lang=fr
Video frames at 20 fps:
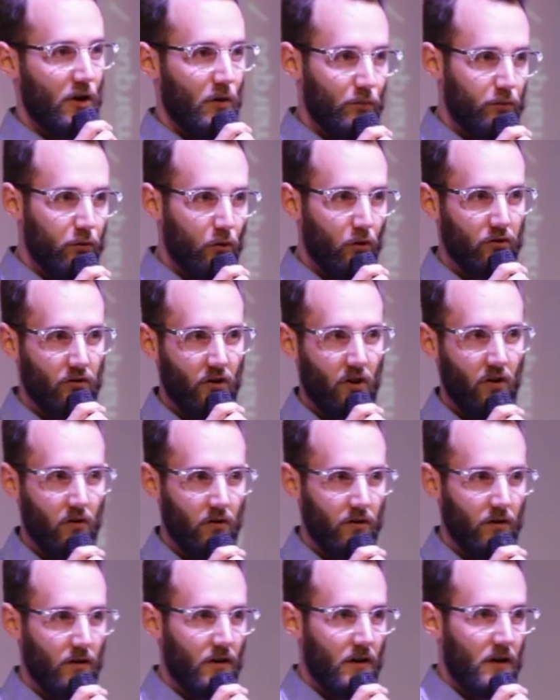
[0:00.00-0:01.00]
Pourtant,
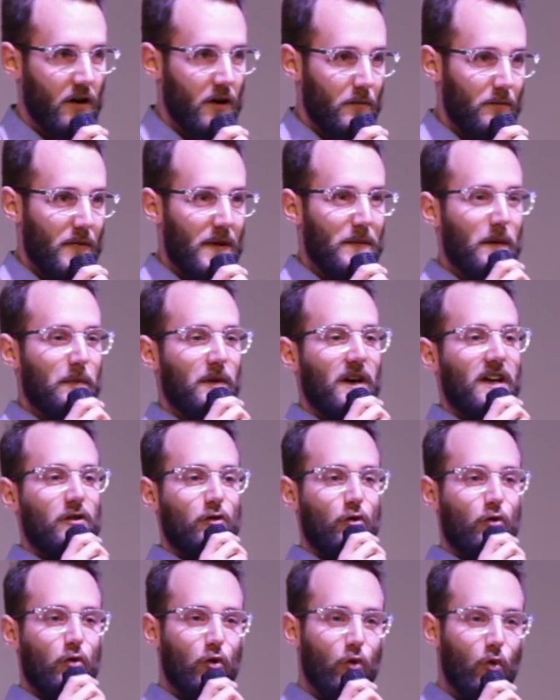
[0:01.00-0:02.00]
même après
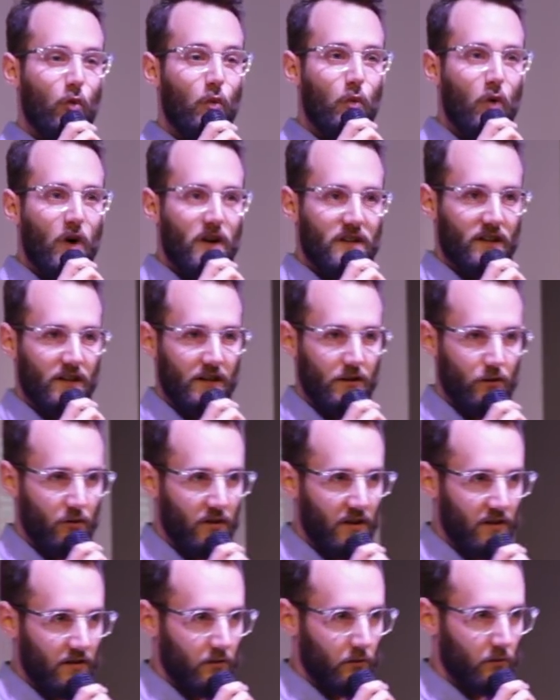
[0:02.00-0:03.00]
de longs mois de
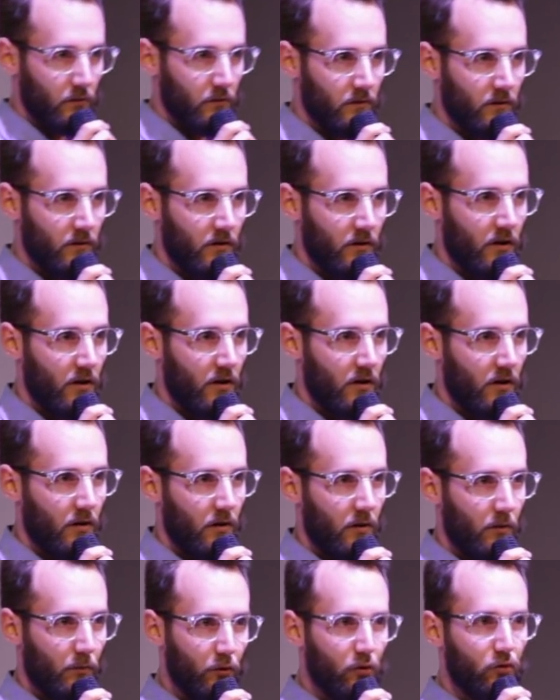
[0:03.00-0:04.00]
rééducation,
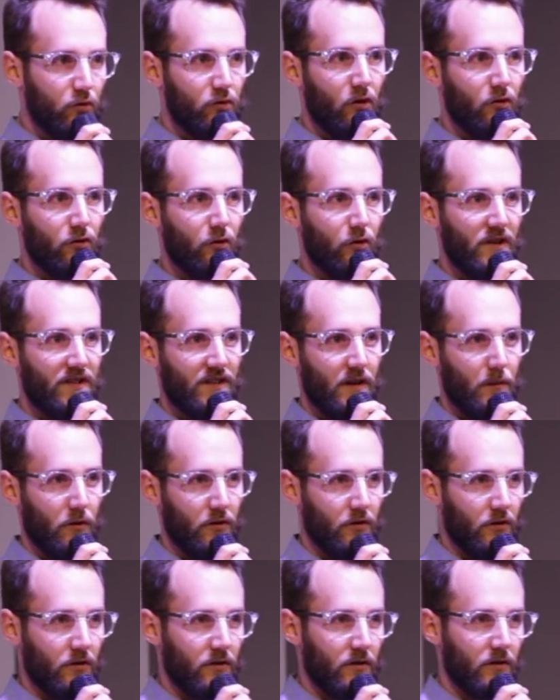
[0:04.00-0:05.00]
beaucoup d'entre eux les
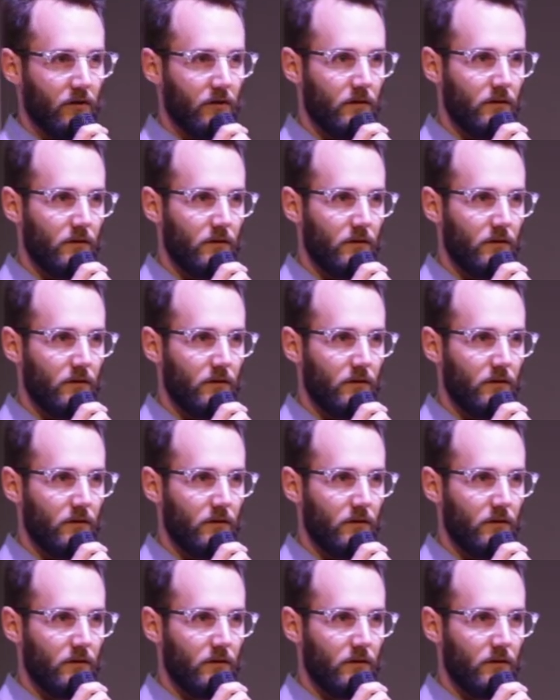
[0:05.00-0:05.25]
abandonnent.